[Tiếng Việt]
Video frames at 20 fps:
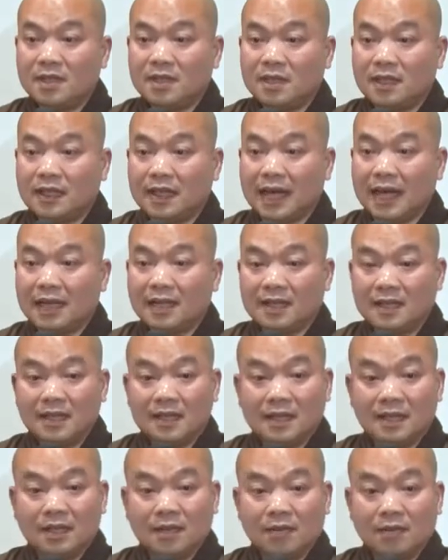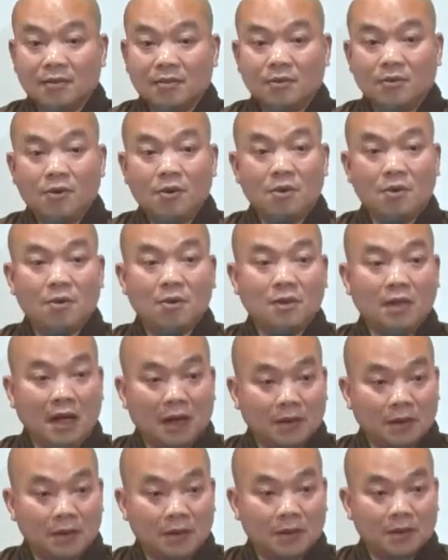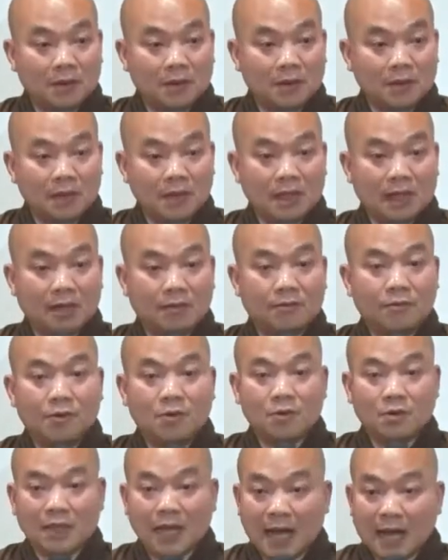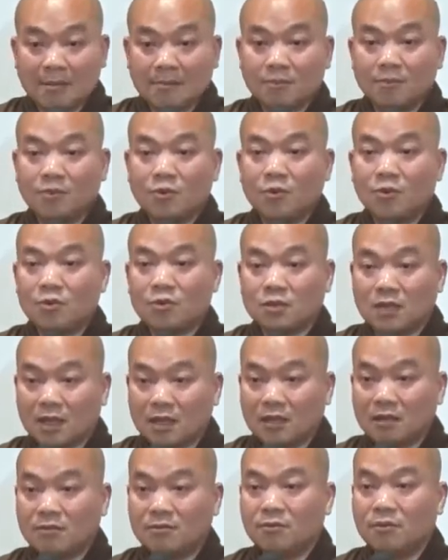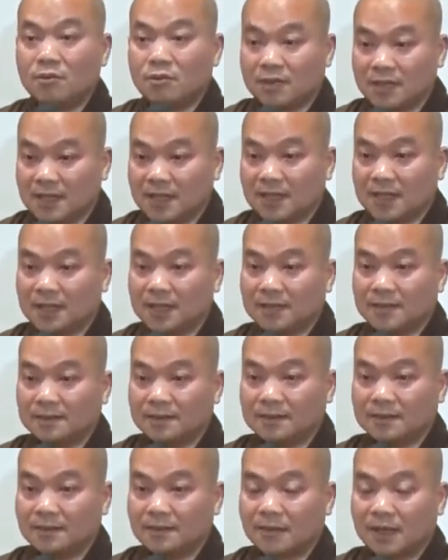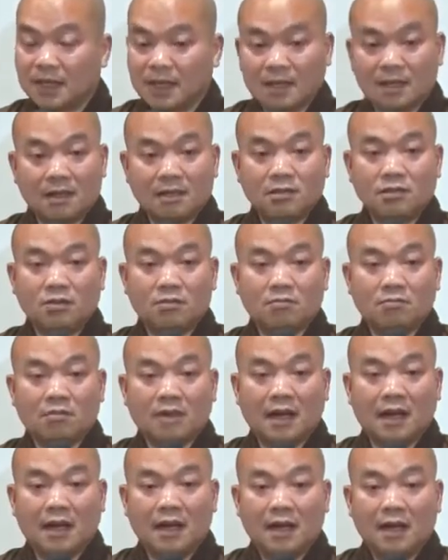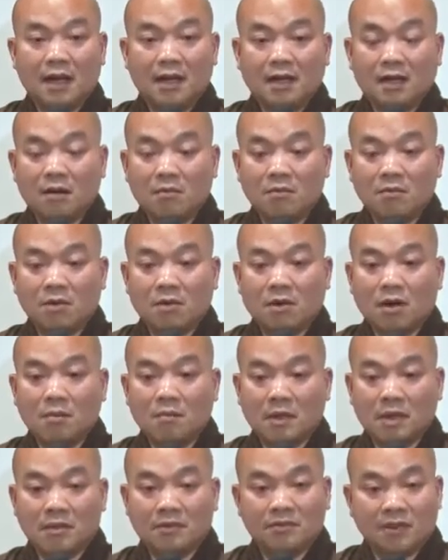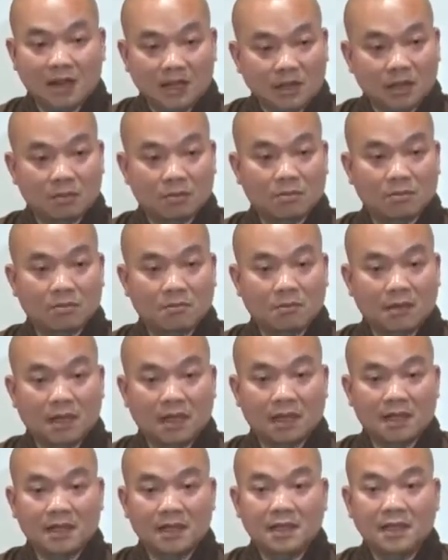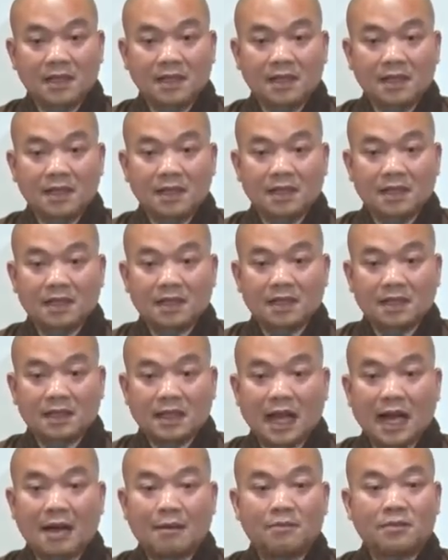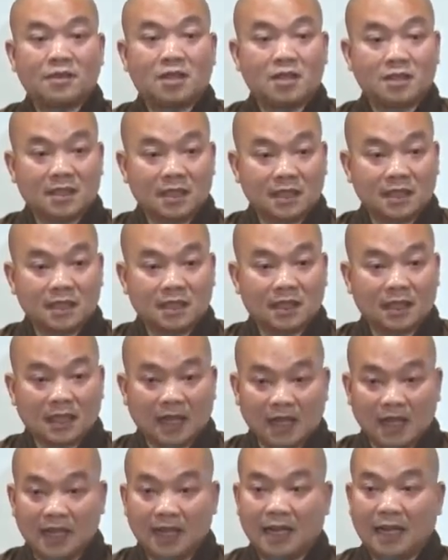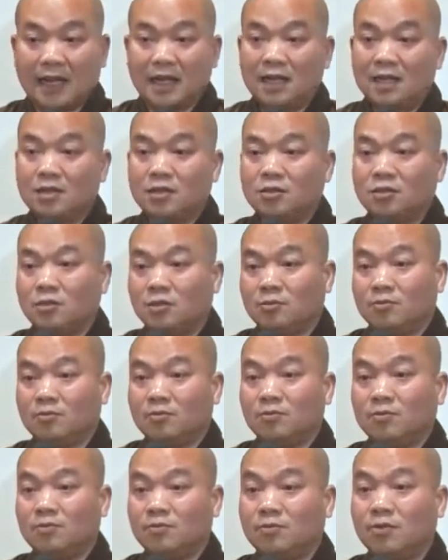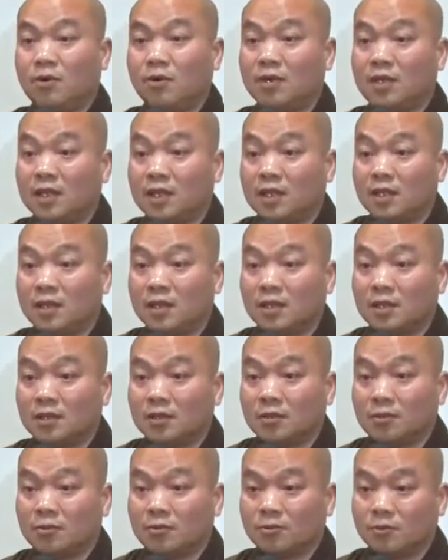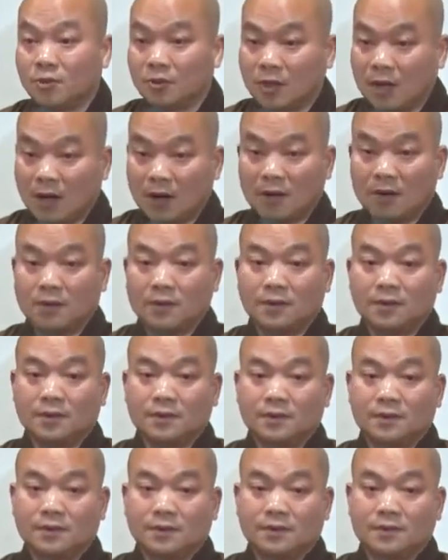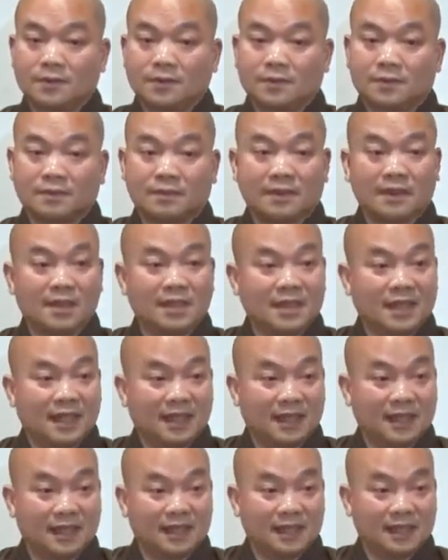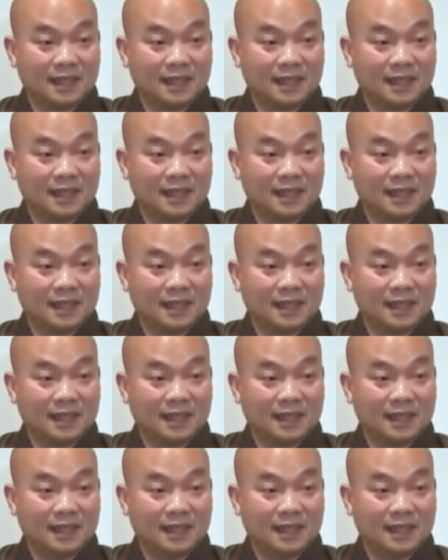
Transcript: những cái gì vô lậu tức là vô tham vô sân vô si hỡi có xúc mà không có bị vấn đục bởi tham sân si thì đây là xúc vô gì xúc vô lậu được chưa hả